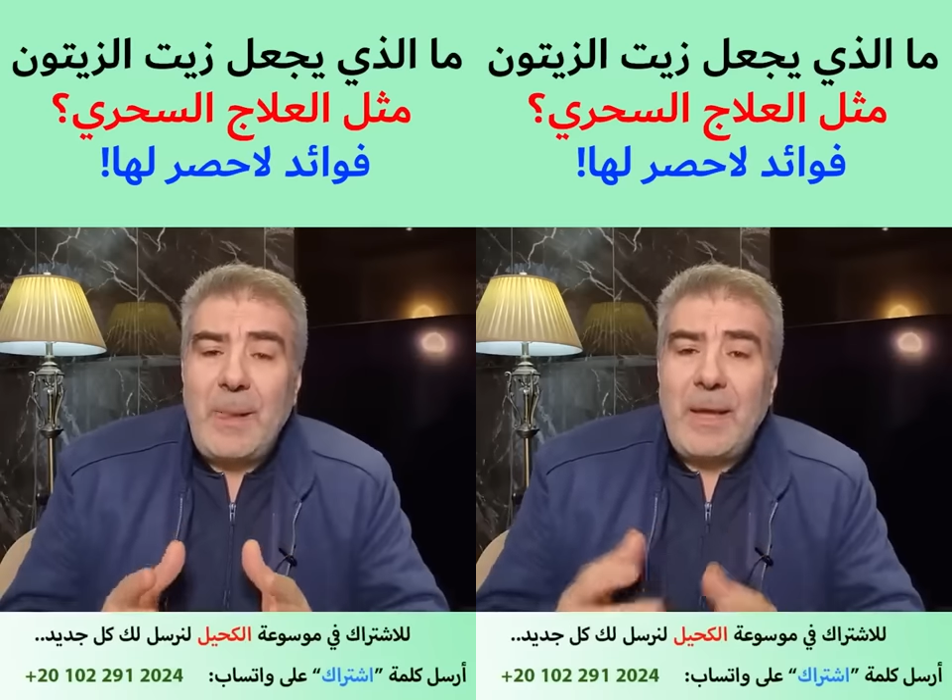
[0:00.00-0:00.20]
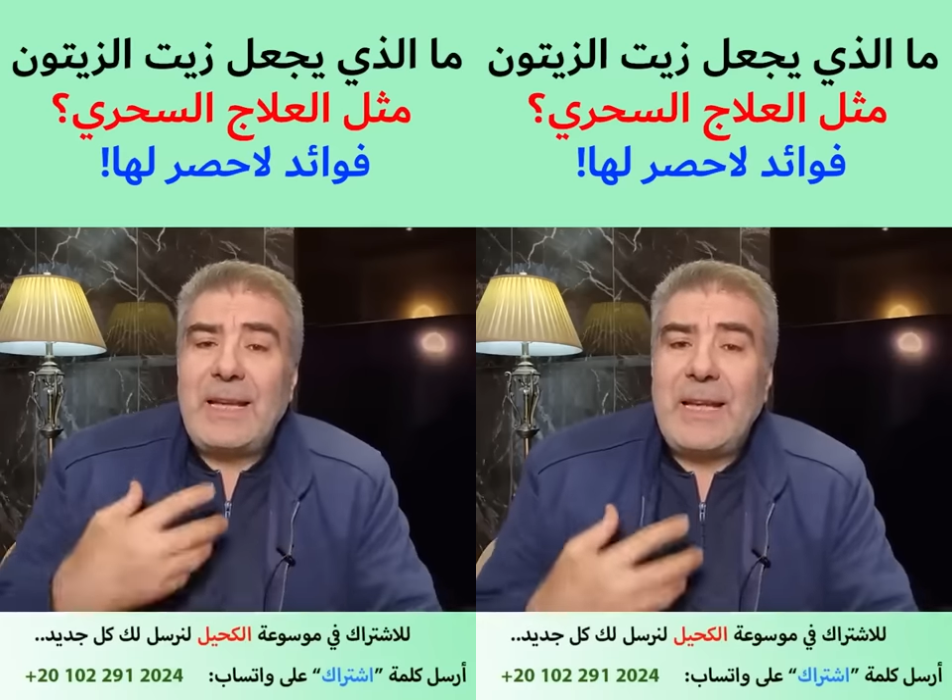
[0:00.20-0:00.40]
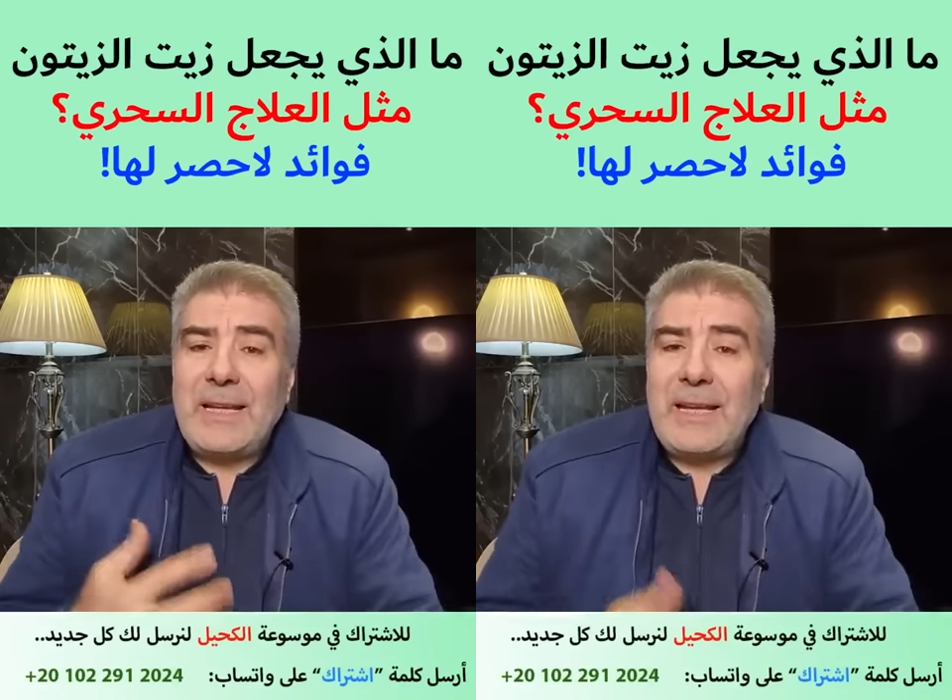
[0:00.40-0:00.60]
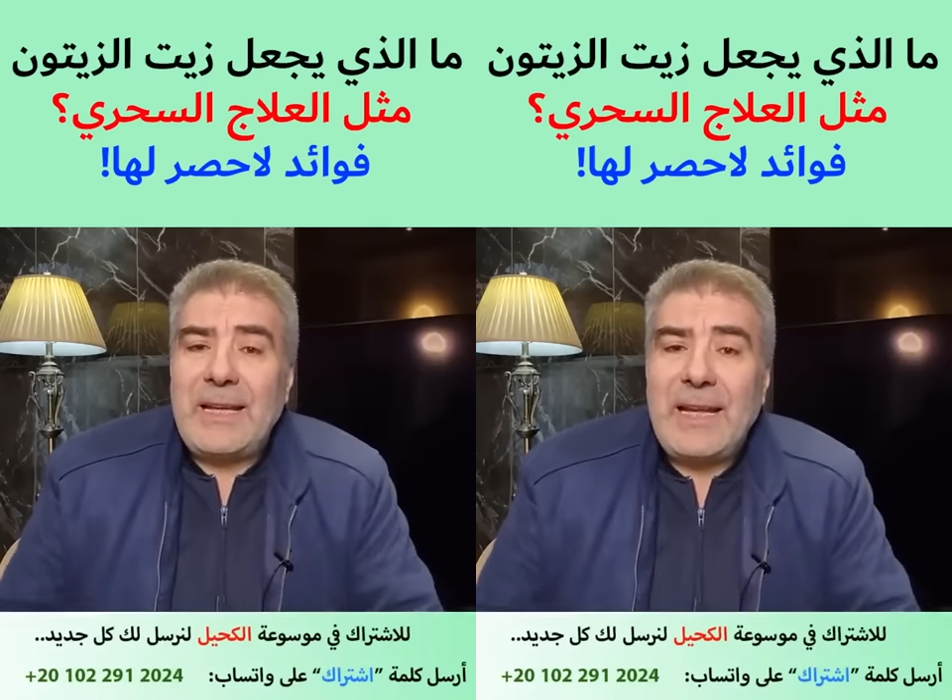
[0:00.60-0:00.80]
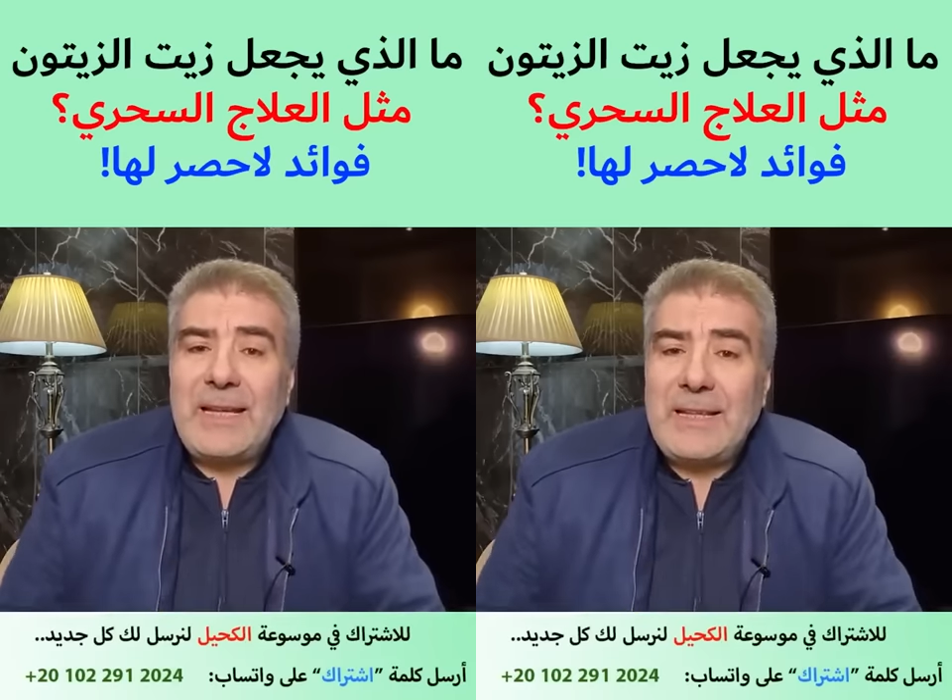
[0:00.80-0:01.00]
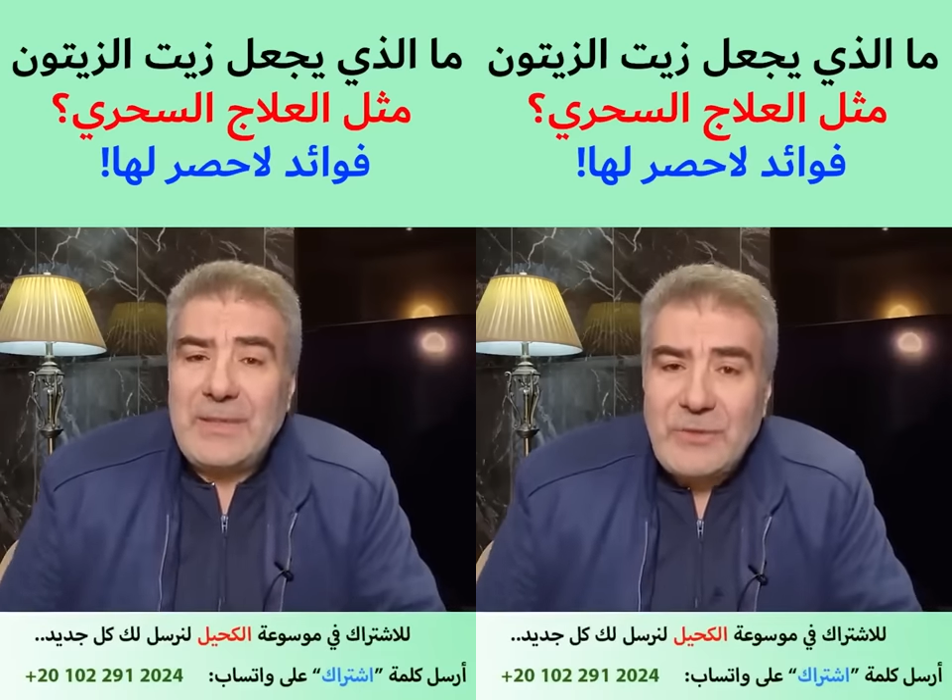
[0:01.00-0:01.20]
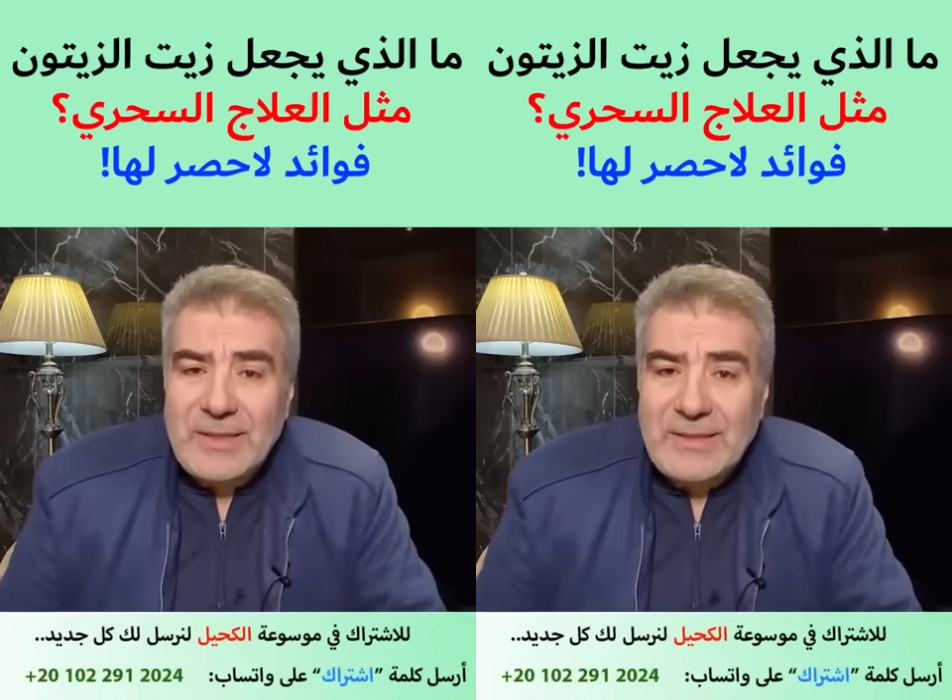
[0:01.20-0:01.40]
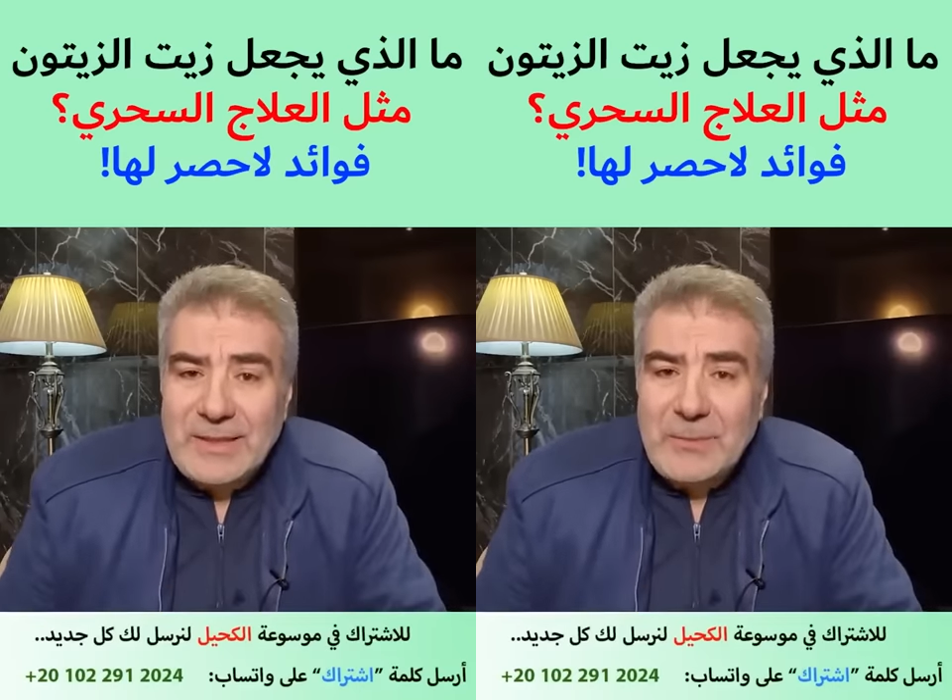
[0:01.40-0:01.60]
على خلايا
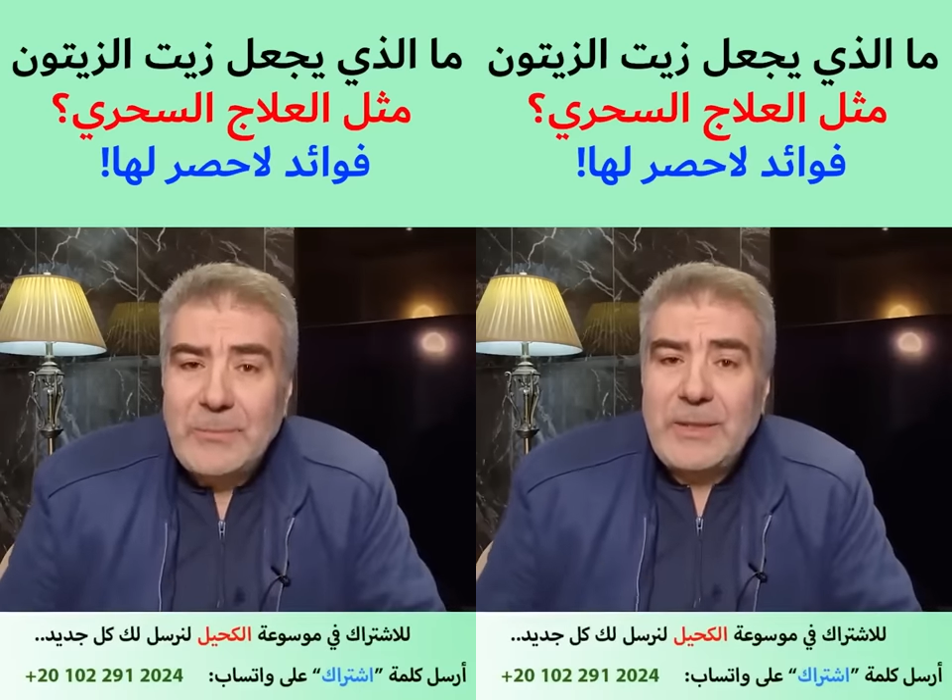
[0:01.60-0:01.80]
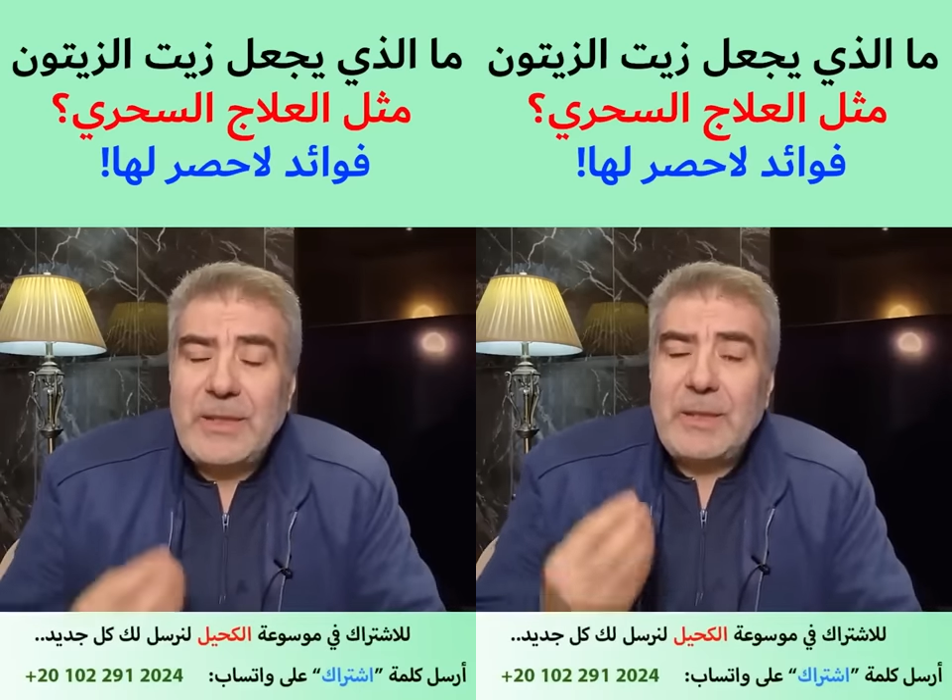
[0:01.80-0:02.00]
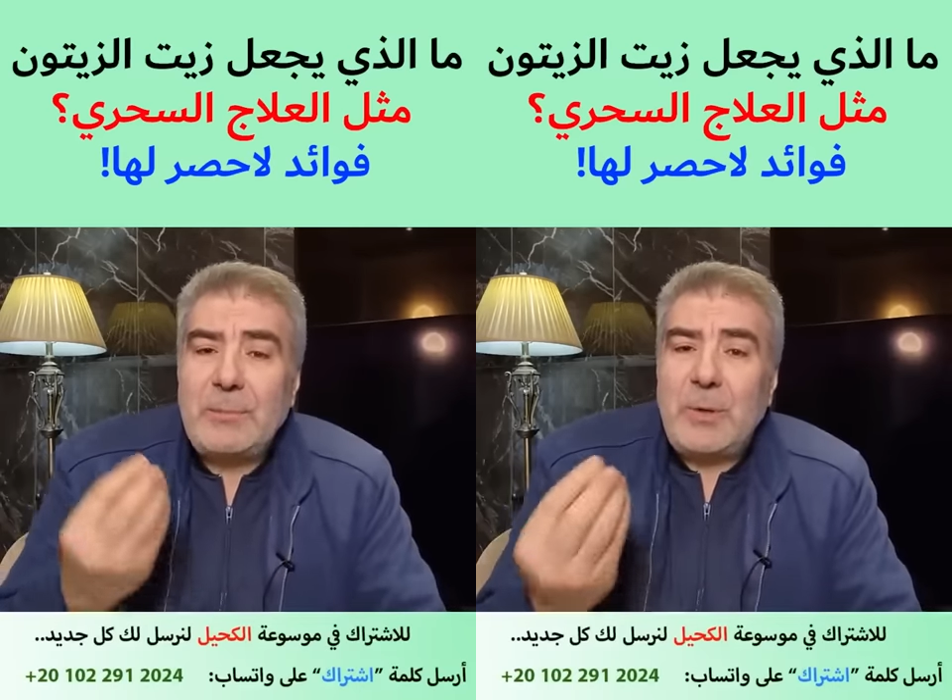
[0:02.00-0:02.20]
الجسد فيه